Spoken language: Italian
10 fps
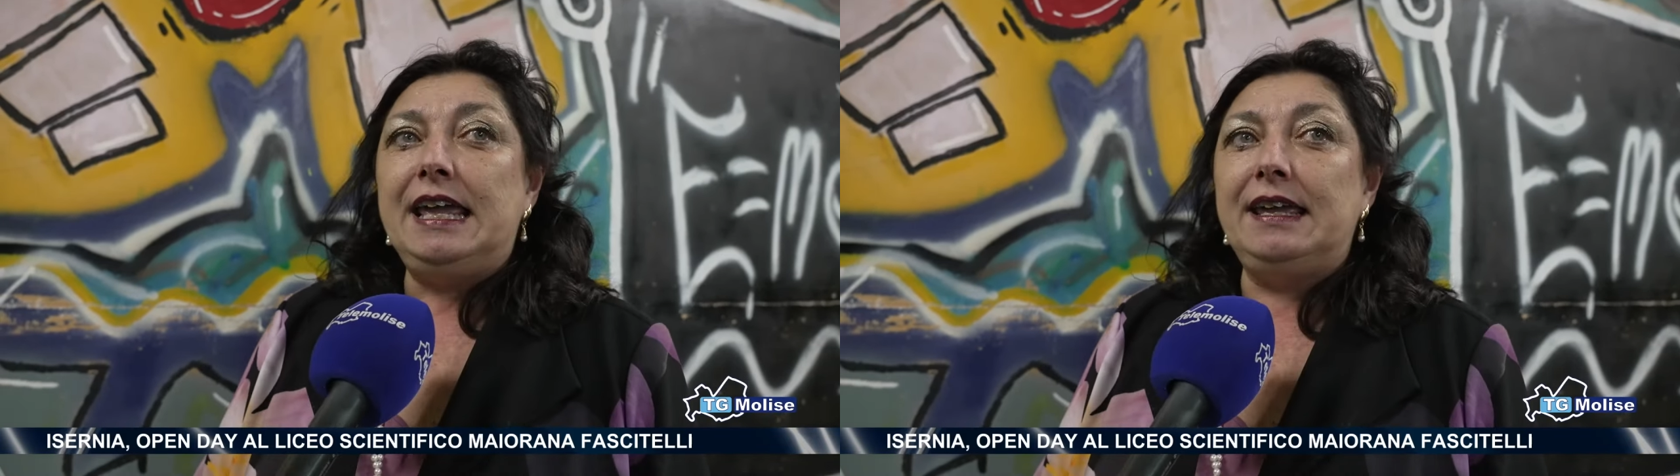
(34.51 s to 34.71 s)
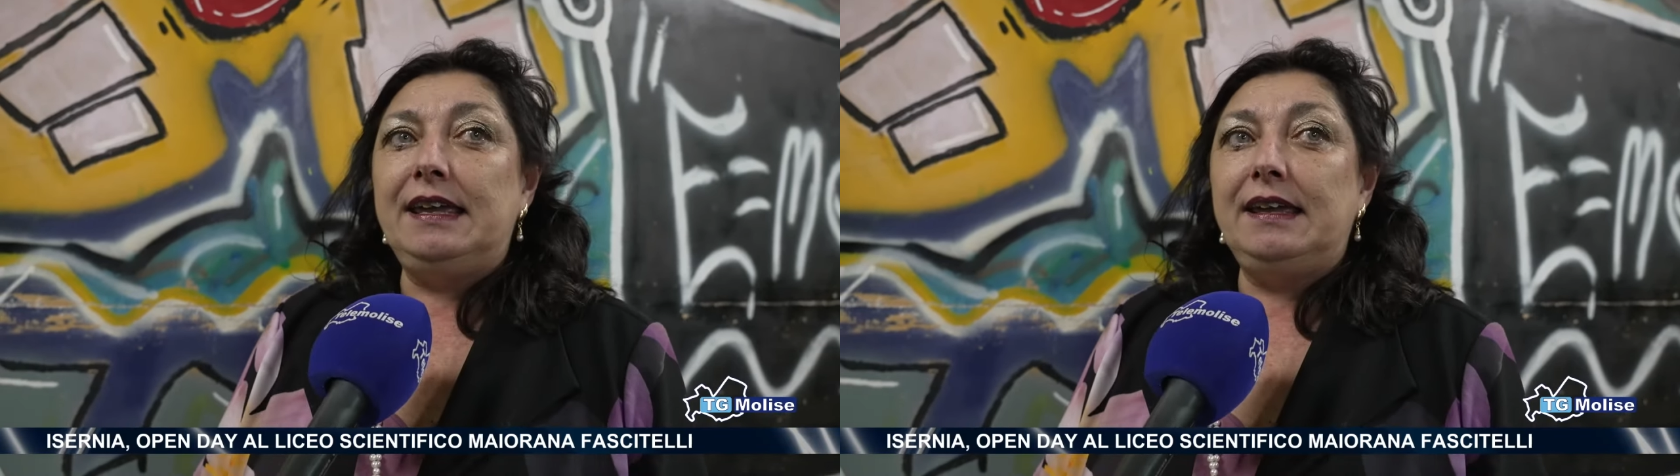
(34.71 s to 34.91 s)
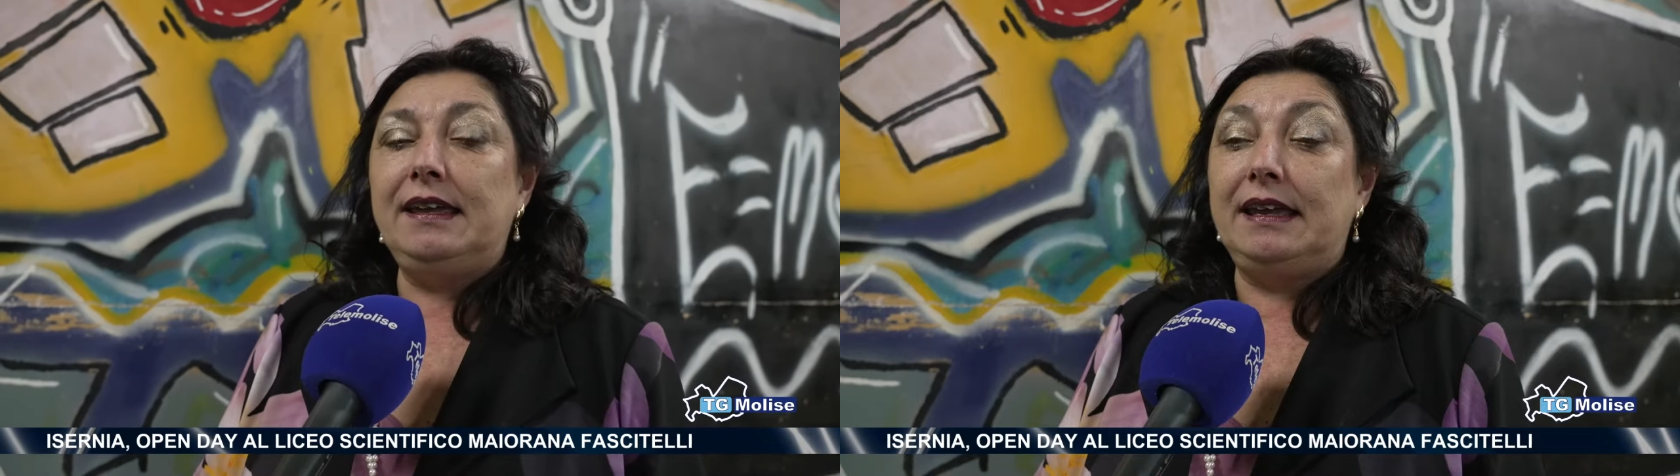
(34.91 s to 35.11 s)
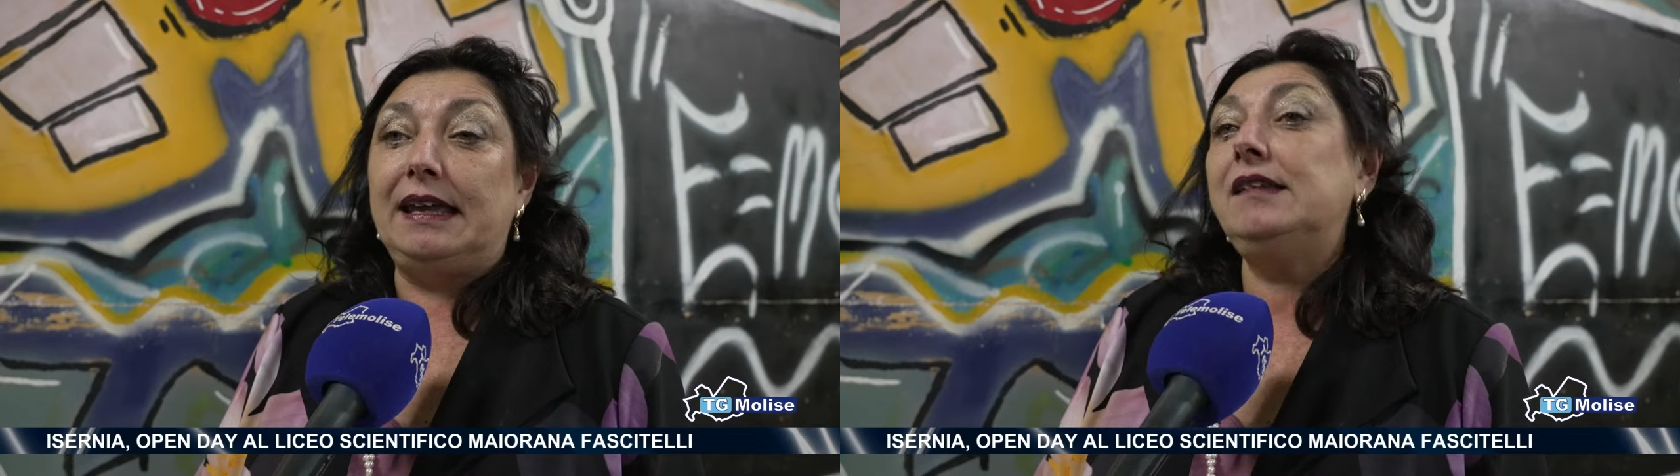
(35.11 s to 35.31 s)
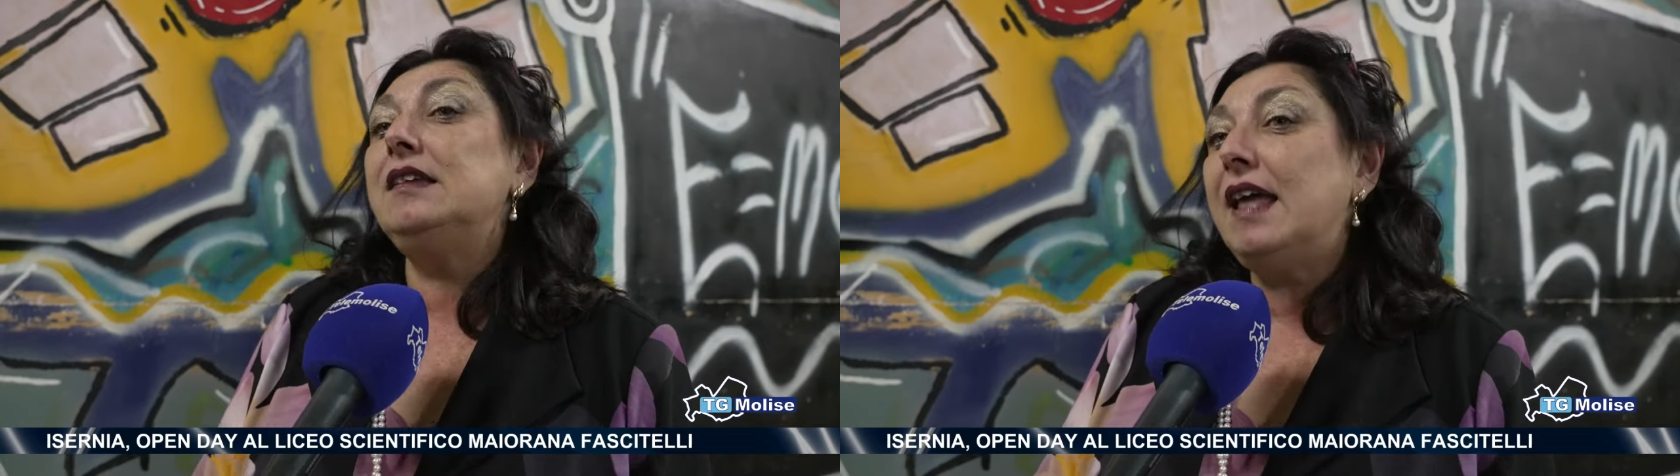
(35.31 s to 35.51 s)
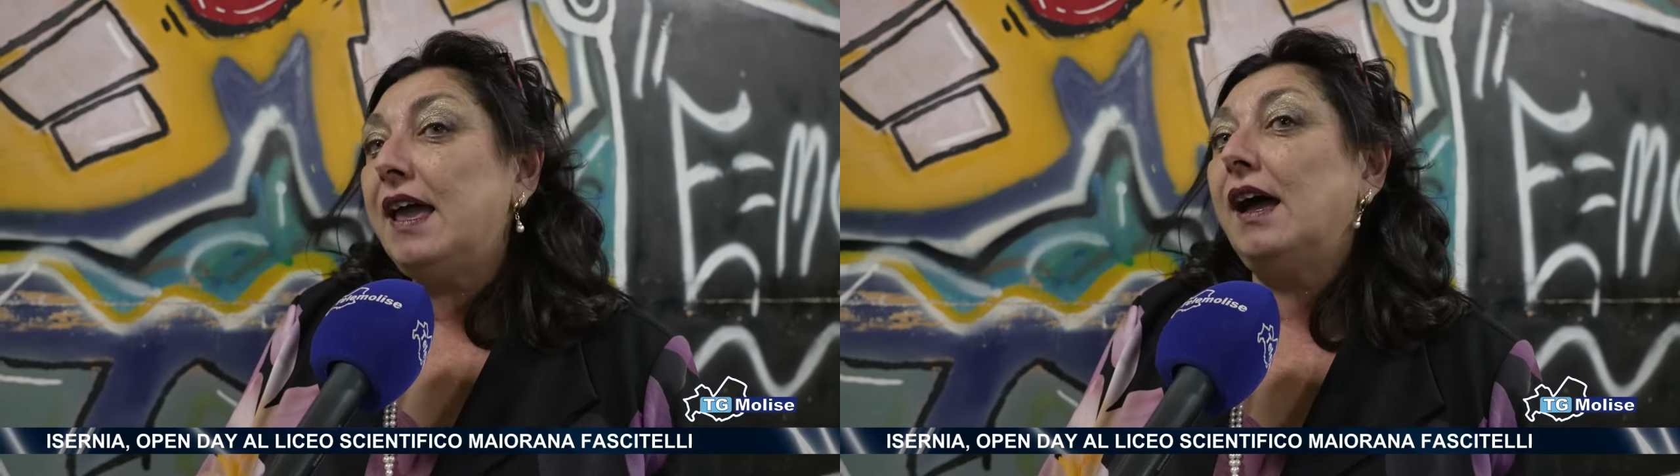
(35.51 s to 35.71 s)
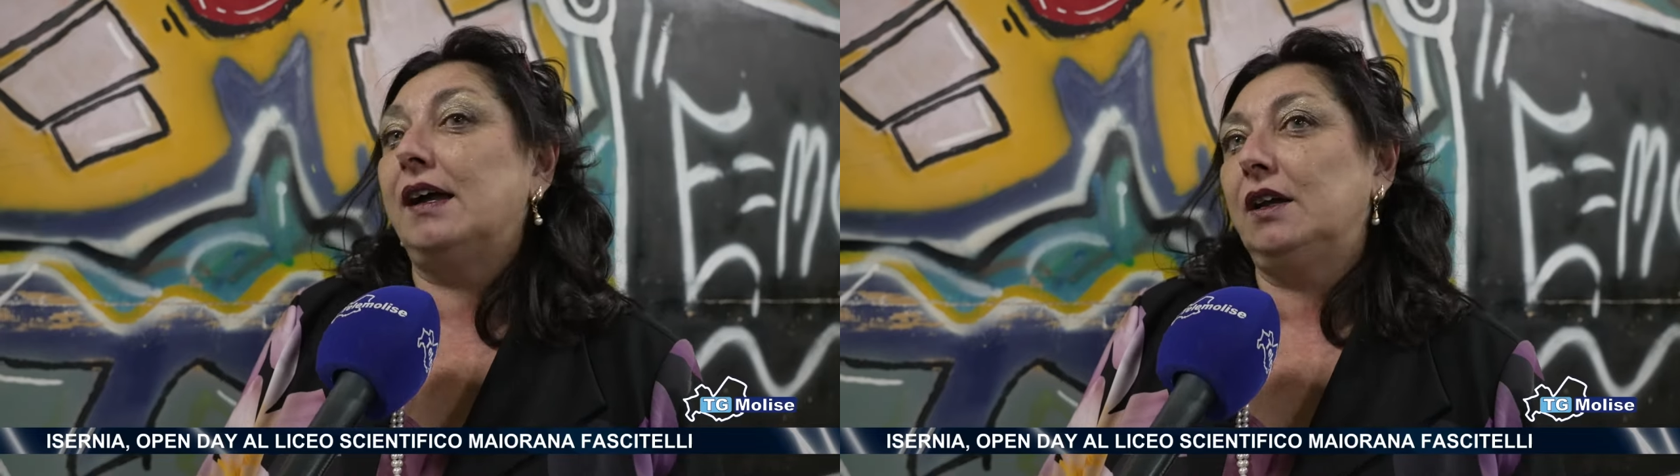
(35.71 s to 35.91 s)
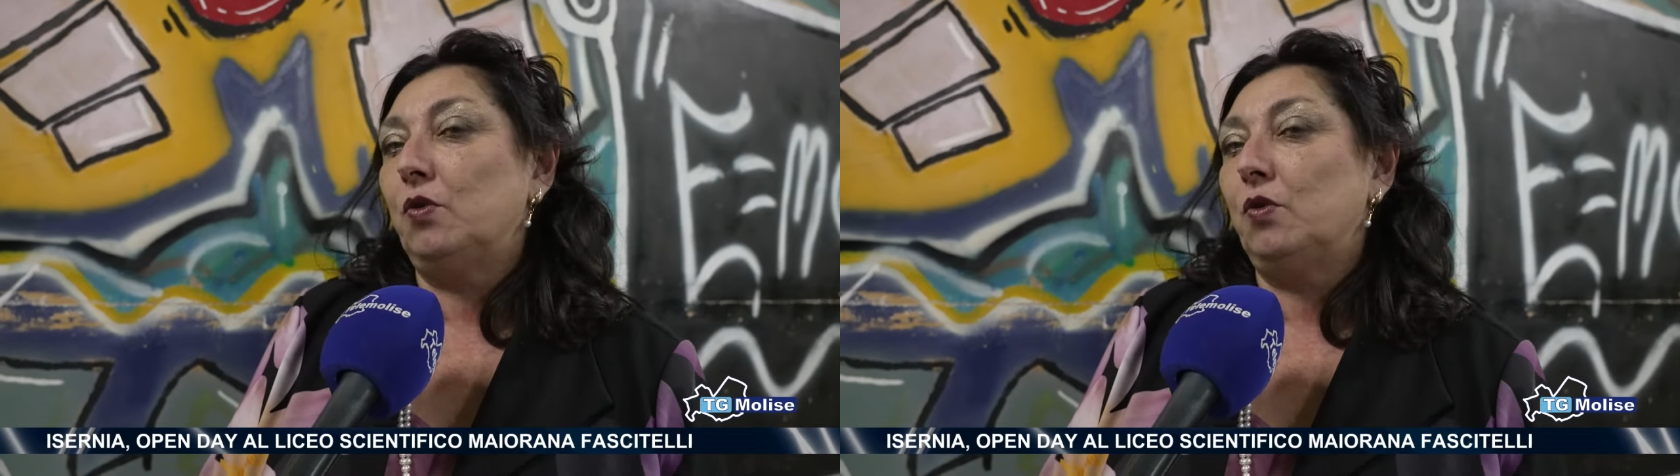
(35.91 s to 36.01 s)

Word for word: e, e l'idea